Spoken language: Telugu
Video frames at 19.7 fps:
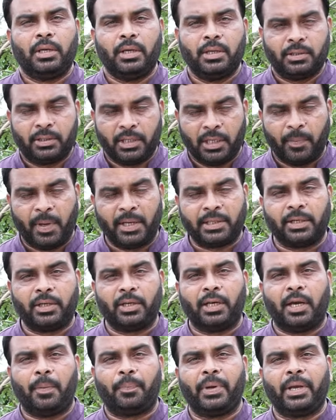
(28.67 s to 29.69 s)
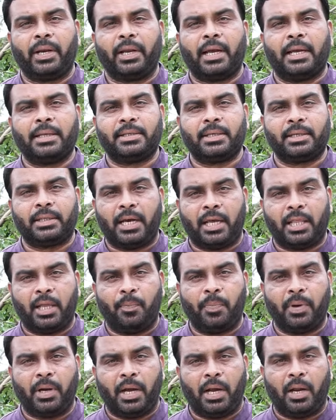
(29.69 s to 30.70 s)
ఈ సినిమా చెట్టుగా పేరుగాంచి
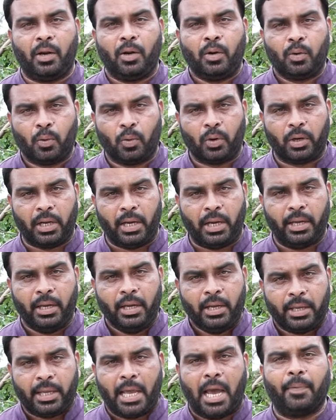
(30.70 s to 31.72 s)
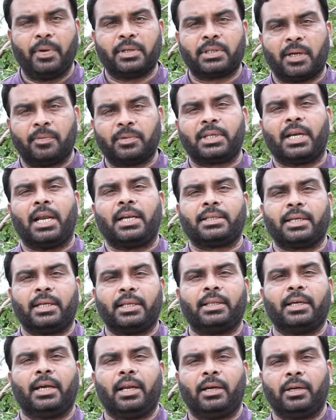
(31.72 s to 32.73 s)
దాదాపుగా నూట యాభై సంవత్సరాల
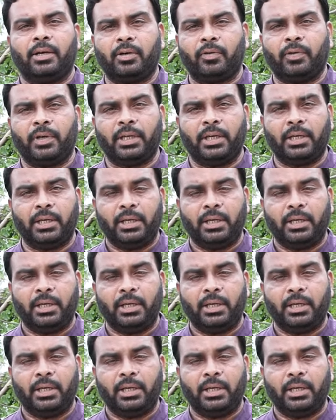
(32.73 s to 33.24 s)
చరిత్ర